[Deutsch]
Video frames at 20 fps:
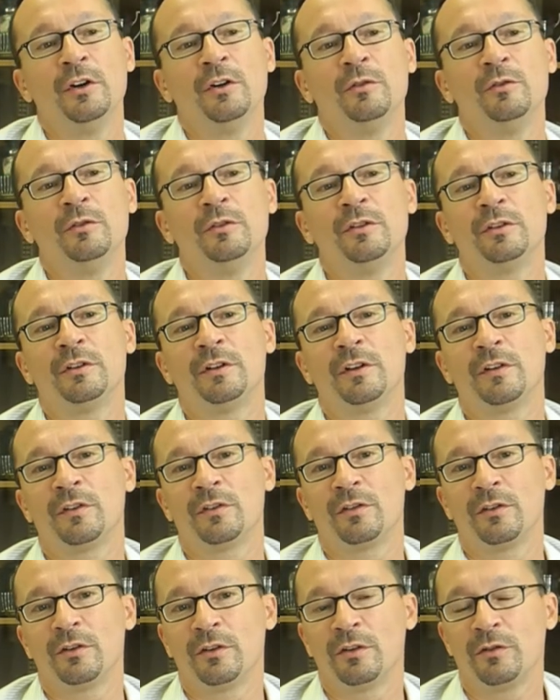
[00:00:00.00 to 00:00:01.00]
und
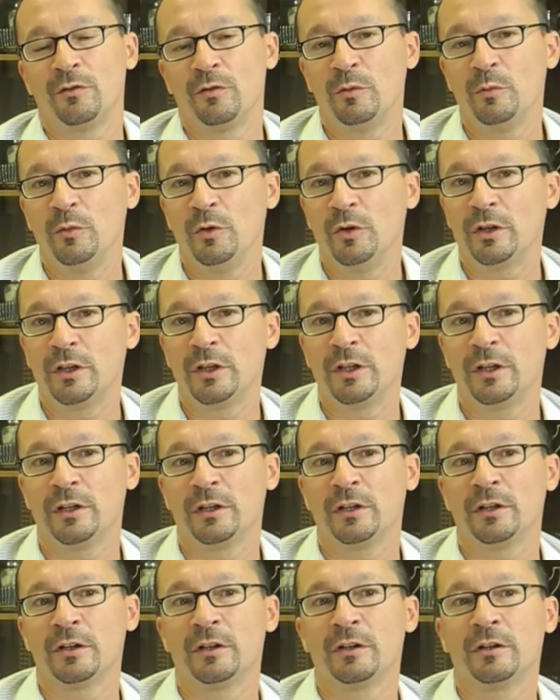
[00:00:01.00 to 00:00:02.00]
das äh, womöglich
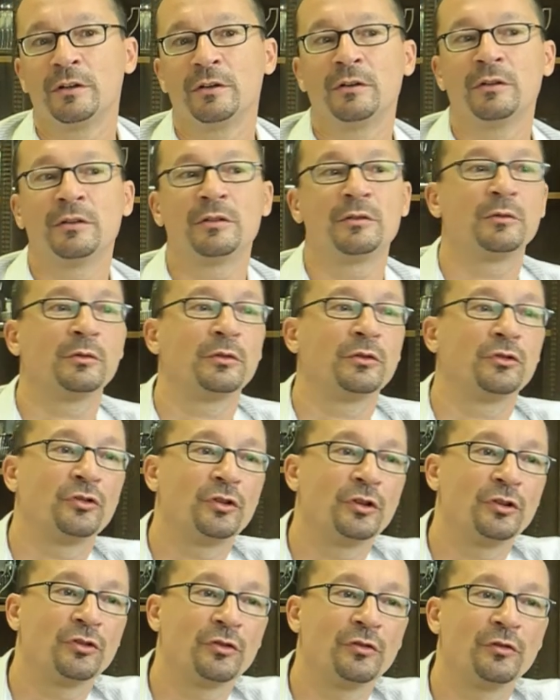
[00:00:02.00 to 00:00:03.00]
äh, durch
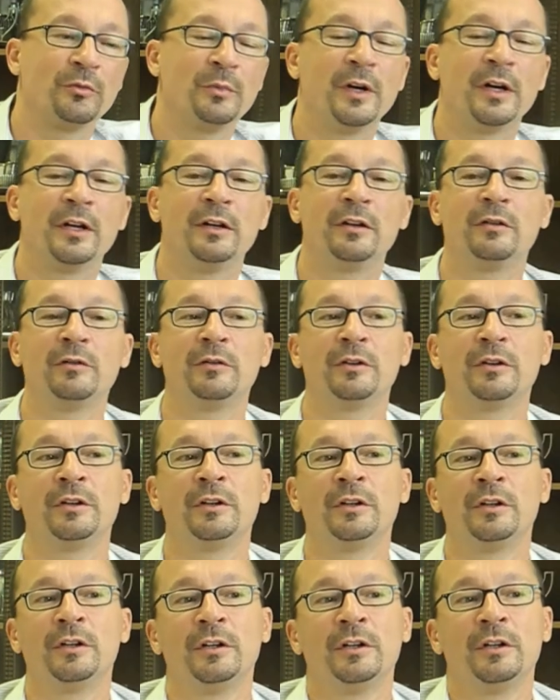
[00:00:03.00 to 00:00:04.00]
Stickstoffbehandlungen
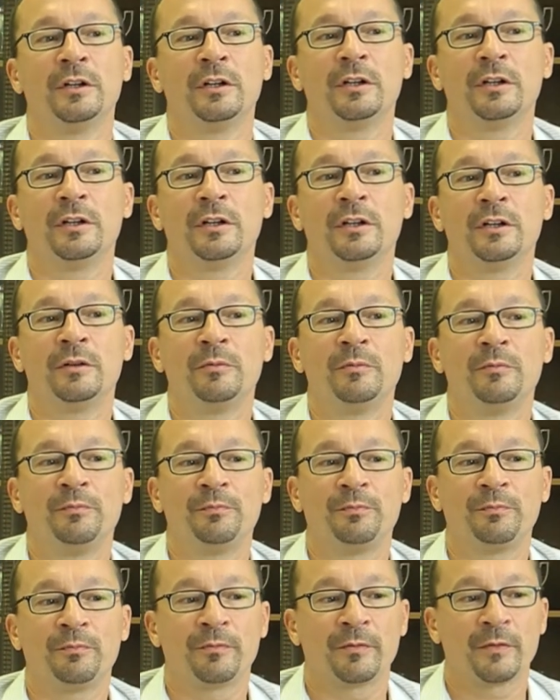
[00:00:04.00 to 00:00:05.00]

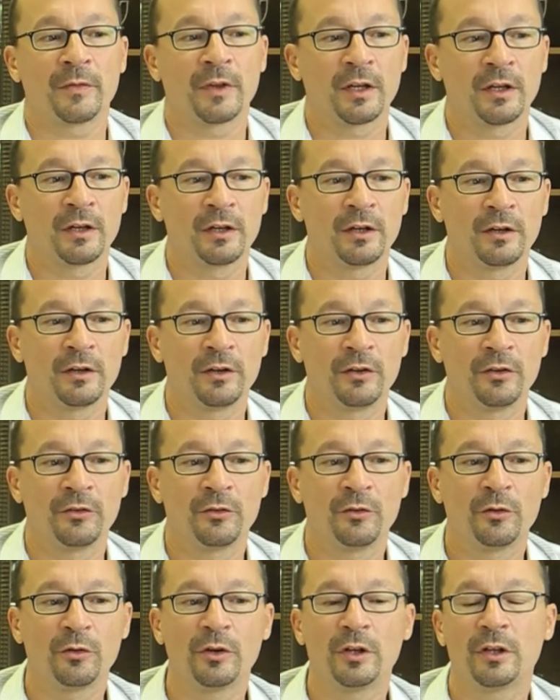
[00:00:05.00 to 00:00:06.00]
ähm, äh,
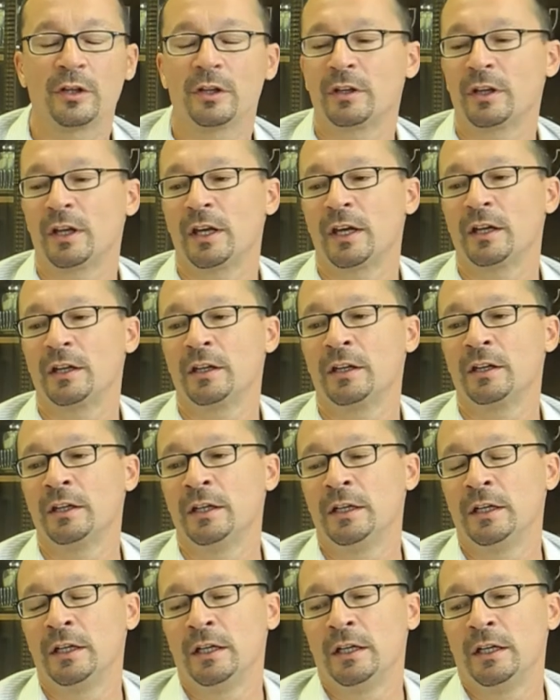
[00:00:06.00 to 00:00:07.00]
zurückdrängen.
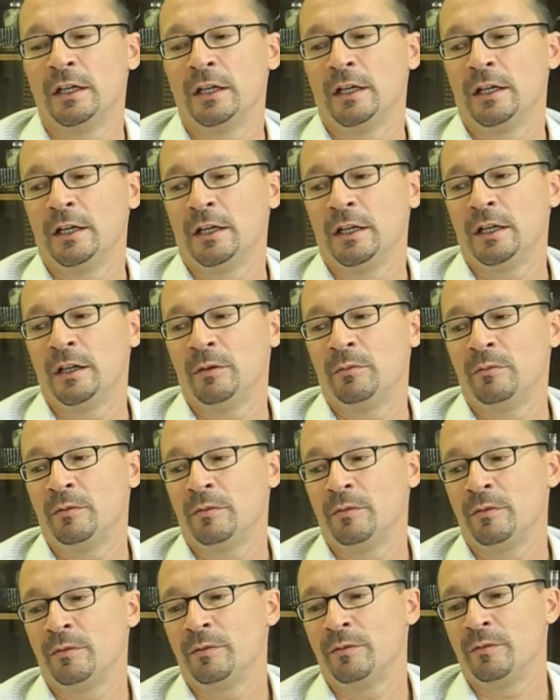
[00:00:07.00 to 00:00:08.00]

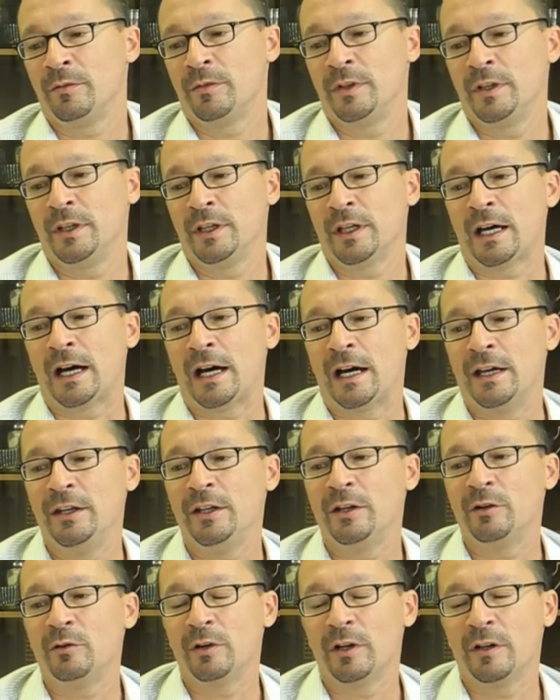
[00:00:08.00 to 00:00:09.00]
Ähm, die
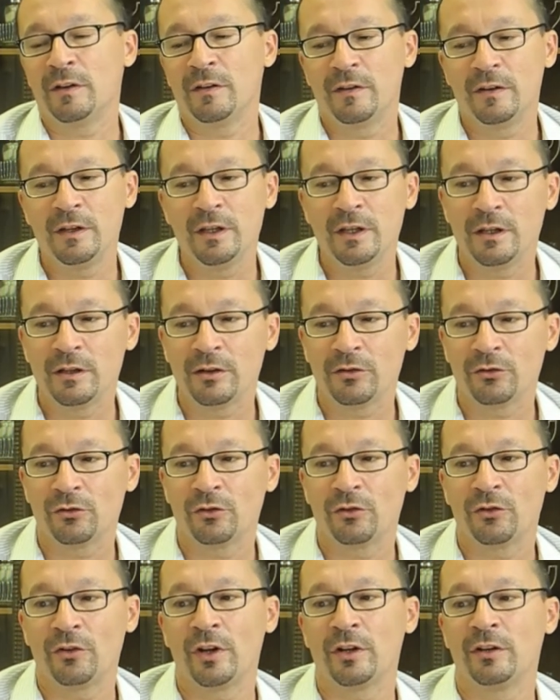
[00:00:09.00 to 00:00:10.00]
Reinigung an sich ist
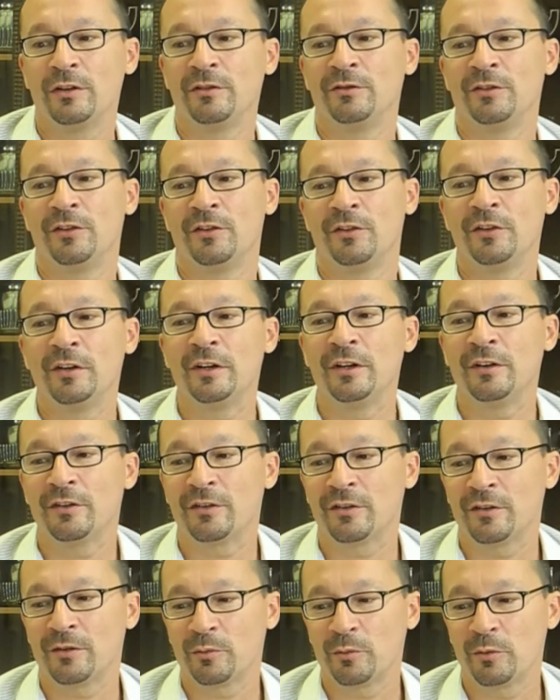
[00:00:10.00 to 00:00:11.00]
ein sehr
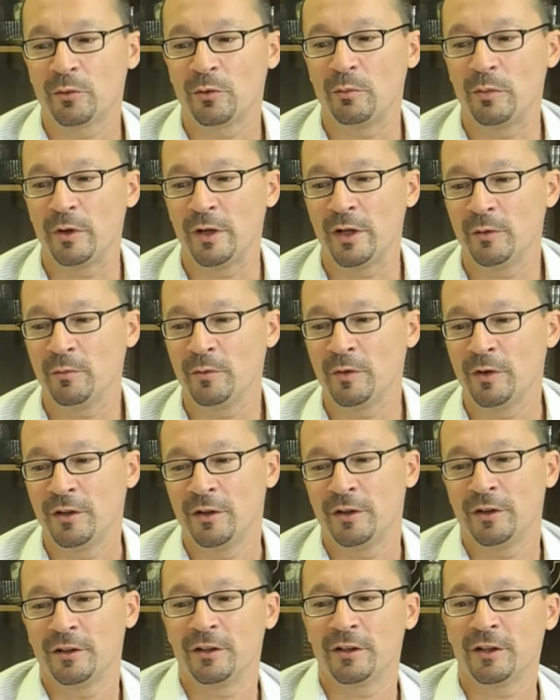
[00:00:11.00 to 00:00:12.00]
diffiziles Problem.
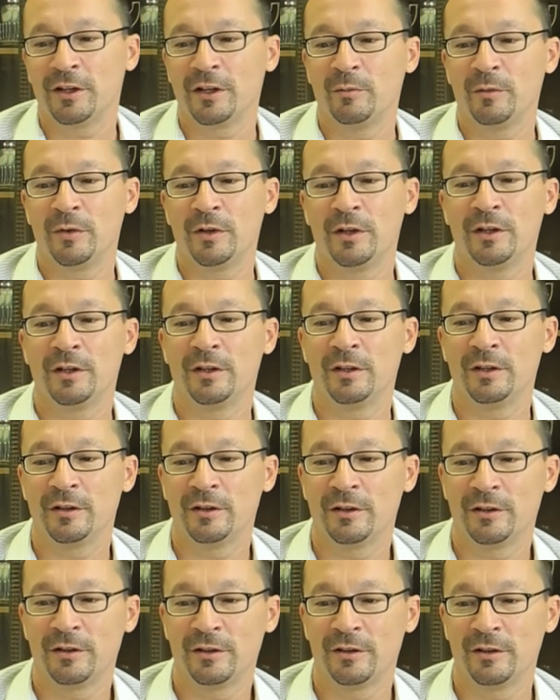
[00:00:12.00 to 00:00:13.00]
Da kann
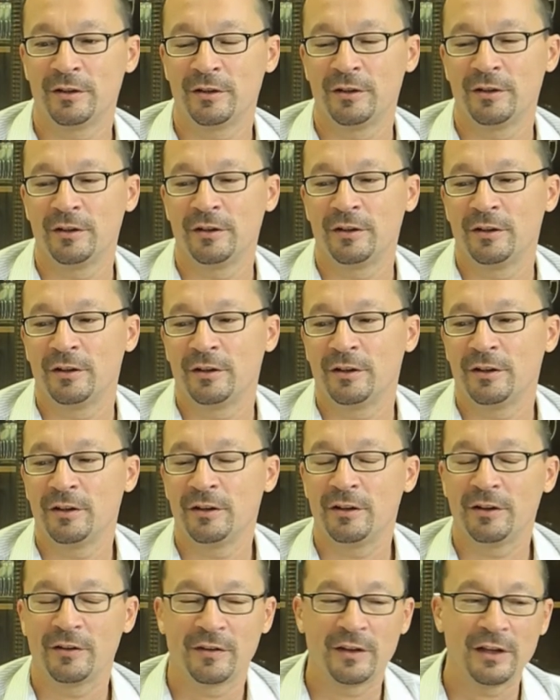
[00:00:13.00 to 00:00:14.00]
man
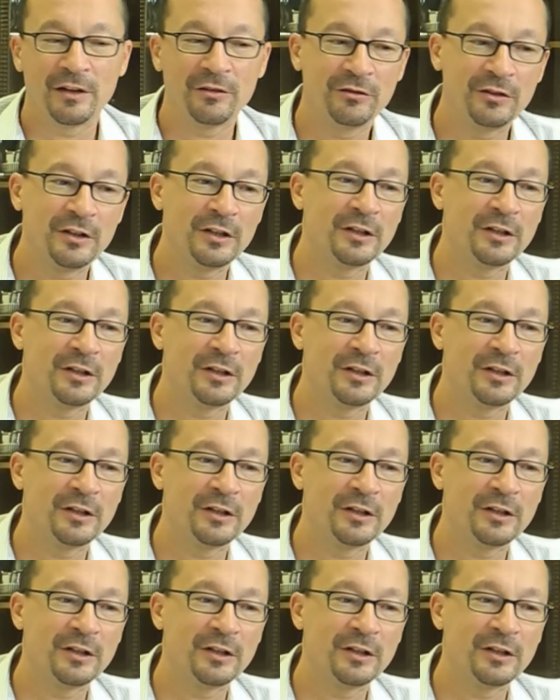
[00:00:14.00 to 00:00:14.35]
äh, sehr viel